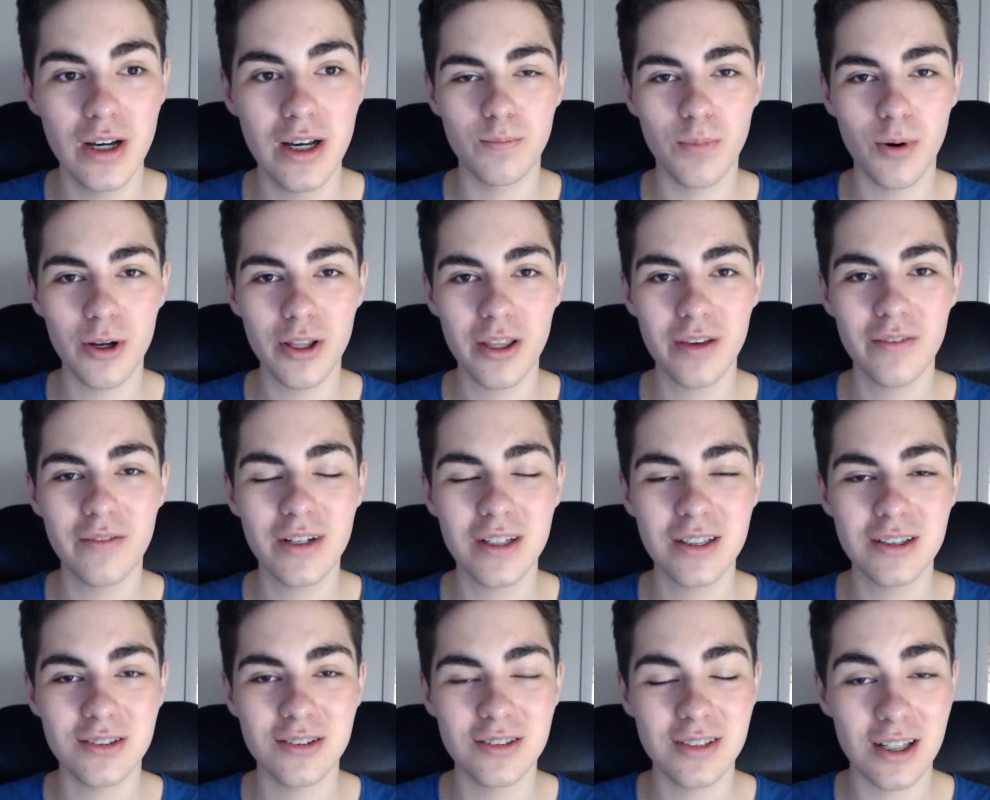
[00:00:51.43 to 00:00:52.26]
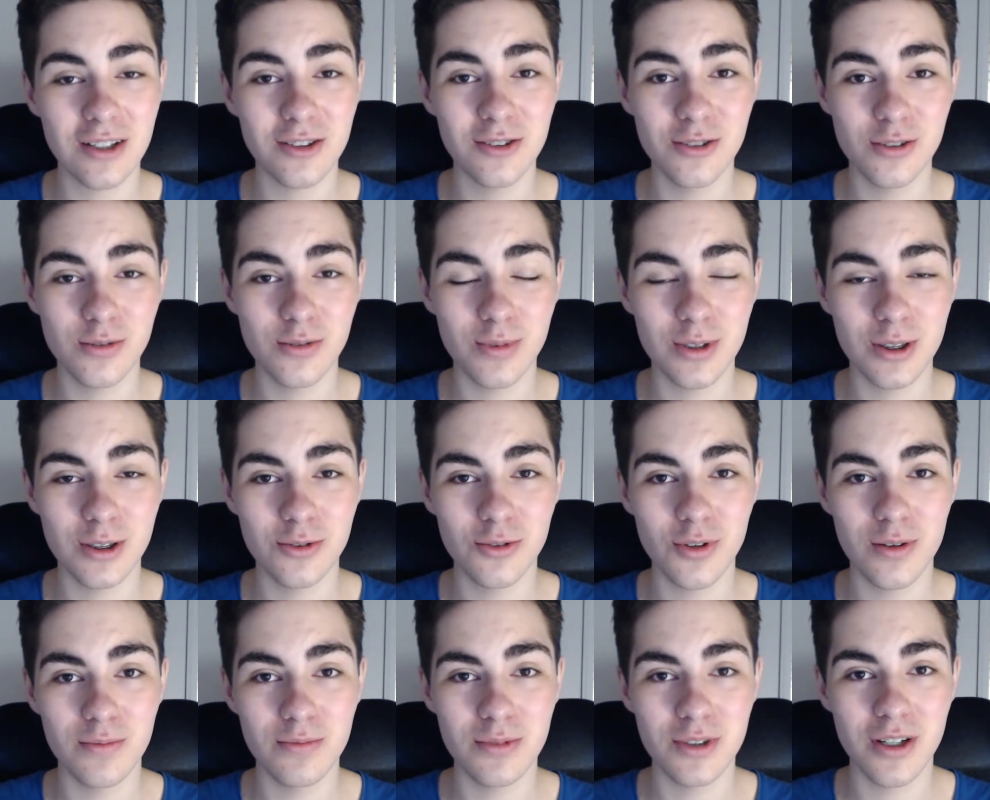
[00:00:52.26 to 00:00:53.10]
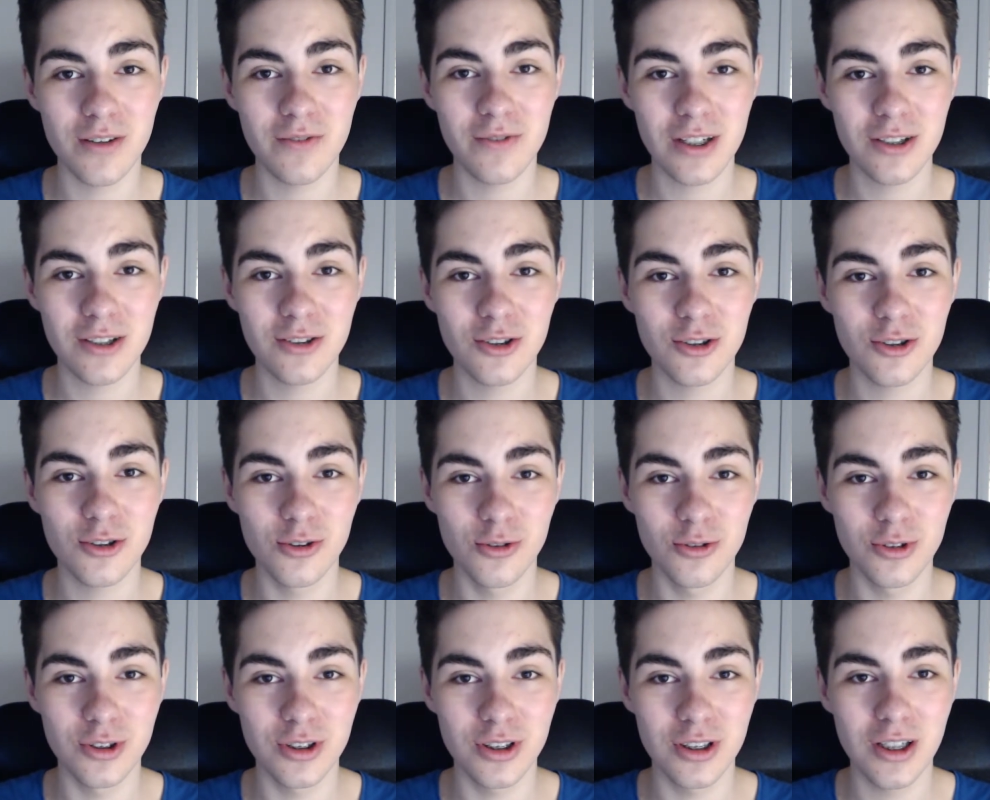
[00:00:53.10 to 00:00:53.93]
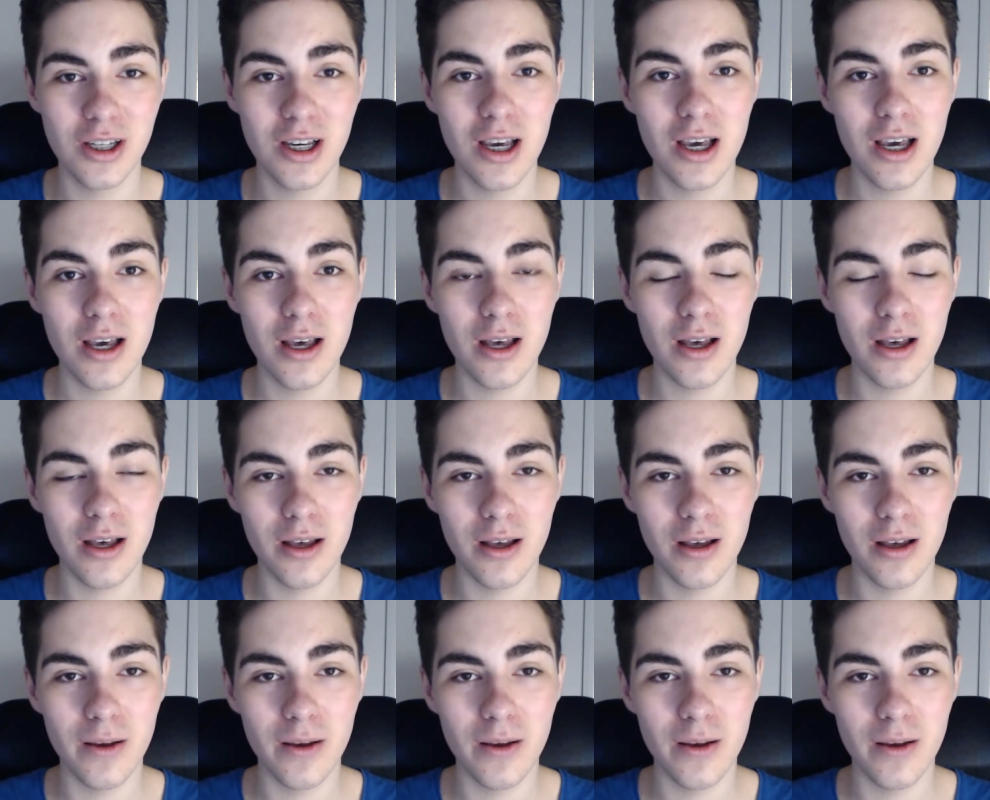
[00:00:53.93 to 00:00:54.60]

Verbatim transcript: ponieważ ostatnio zobaczyłem, że większość ludzi yy,